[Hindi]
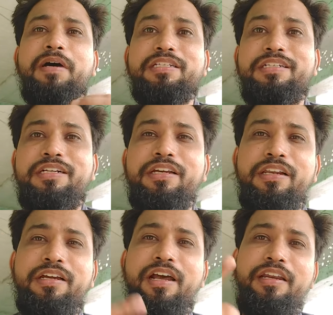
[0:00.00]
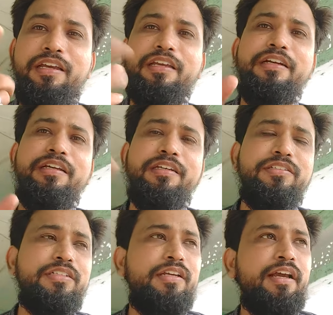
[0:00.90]
पाँच केटी क्लियर कर ली एक केटी
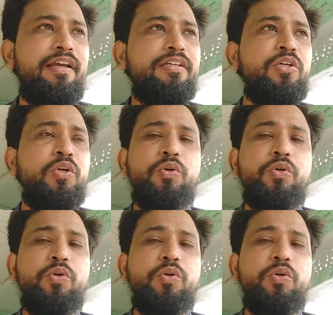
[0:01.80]
किसकी रह गई